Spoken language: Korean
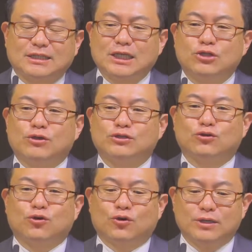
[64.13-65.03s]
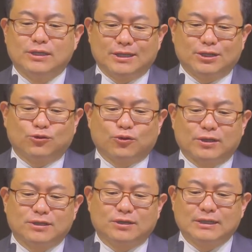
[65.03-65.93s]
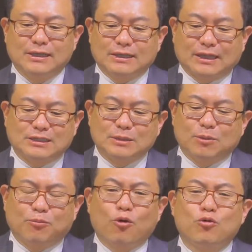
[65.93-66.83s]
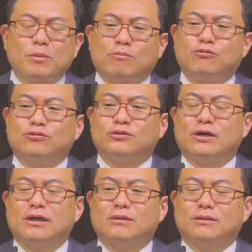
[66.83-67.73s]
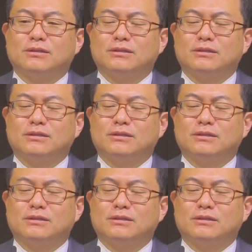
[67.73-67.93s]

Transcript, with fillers: 기도해 주고 이것 통해서 다시 한번 복음의 풍성한